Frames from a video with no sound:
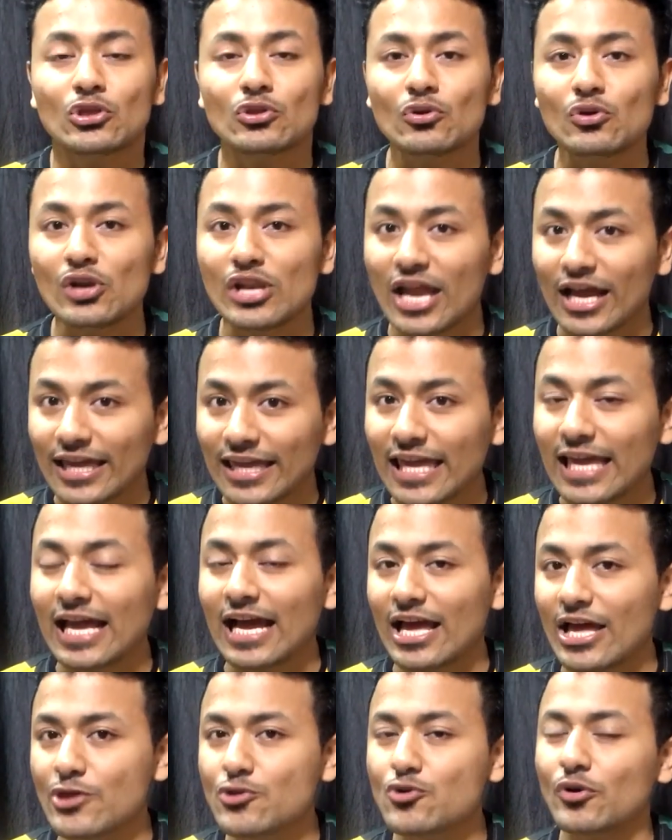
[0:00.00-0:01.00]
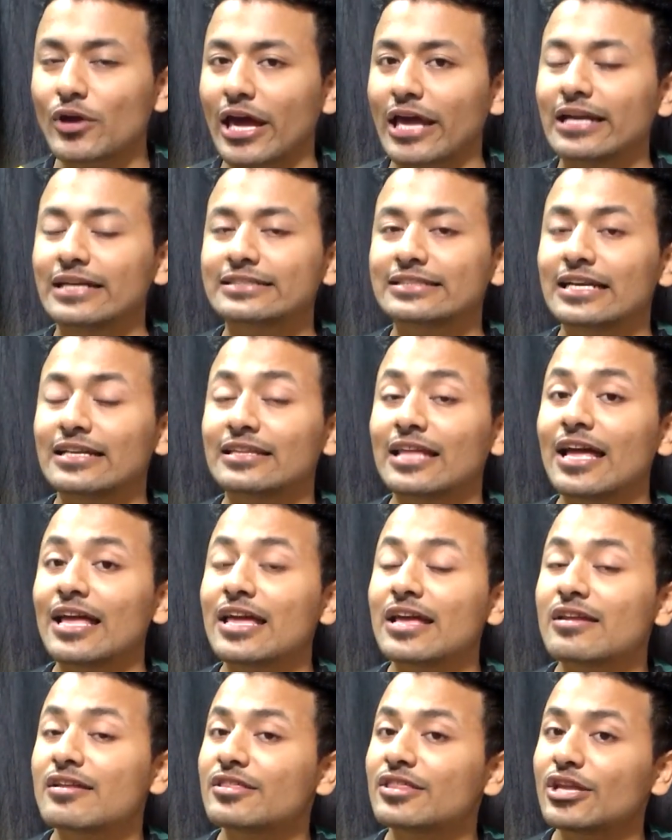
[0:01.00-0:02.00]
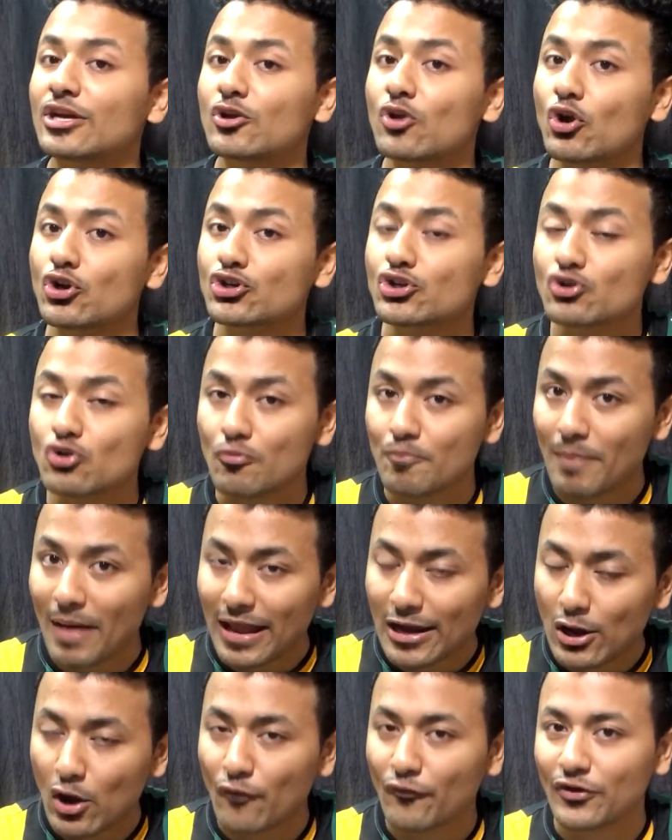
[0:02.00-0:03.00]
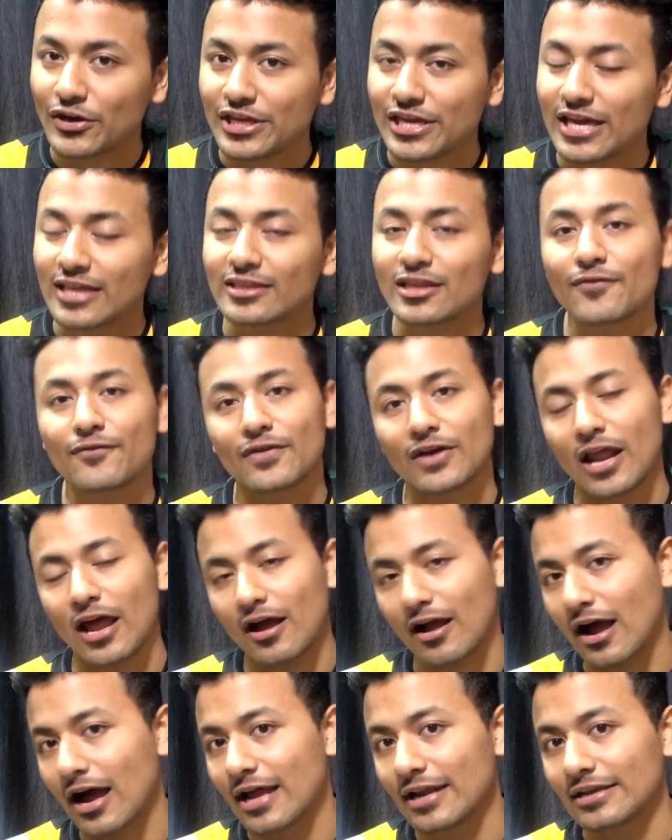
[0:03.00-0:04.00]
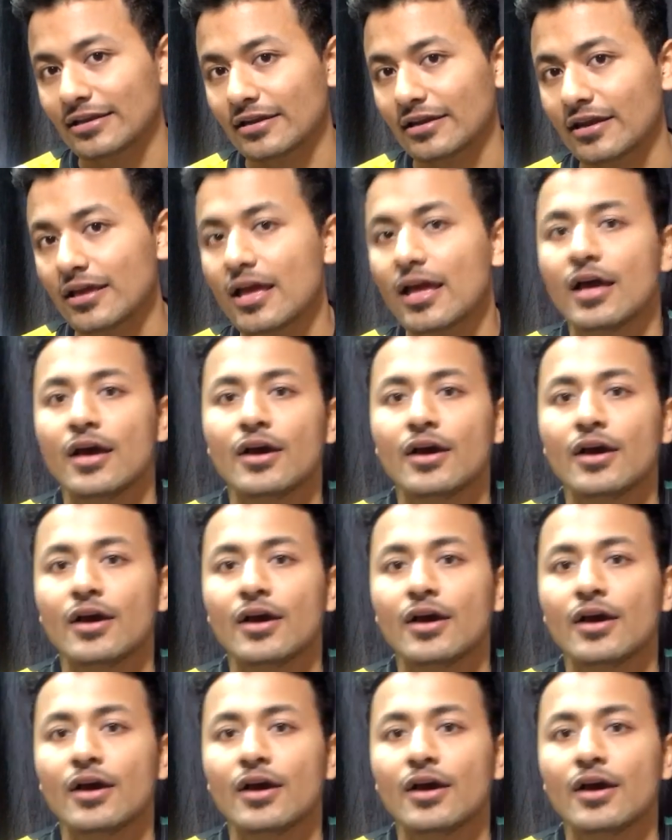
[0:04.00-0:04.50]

तो लकी का ये जो कैरेक्टर था ये ऋतिक रोशन को पहले ऑफर किया था फराह खान ने